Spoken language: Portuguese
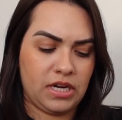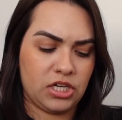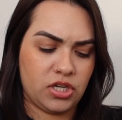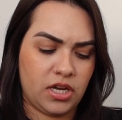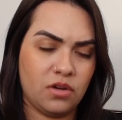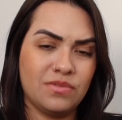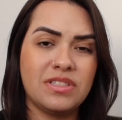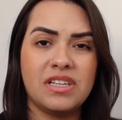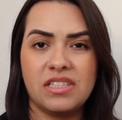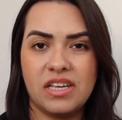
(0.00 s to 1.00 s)
cacharel, não
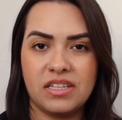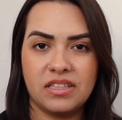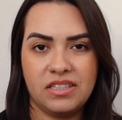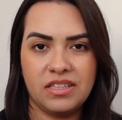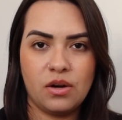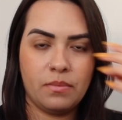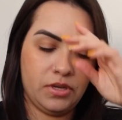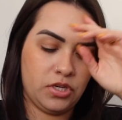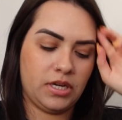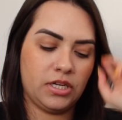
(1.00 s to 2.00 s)
sei se é
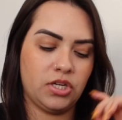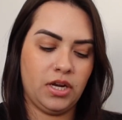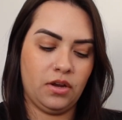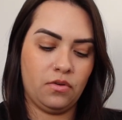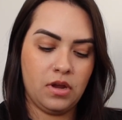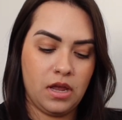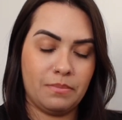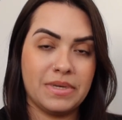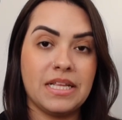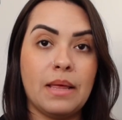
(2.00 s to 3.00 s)
literalmente cacharel,
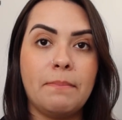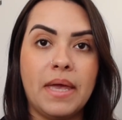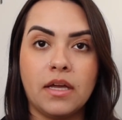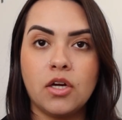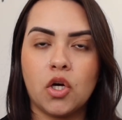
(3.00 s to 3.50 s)
mas ela é bem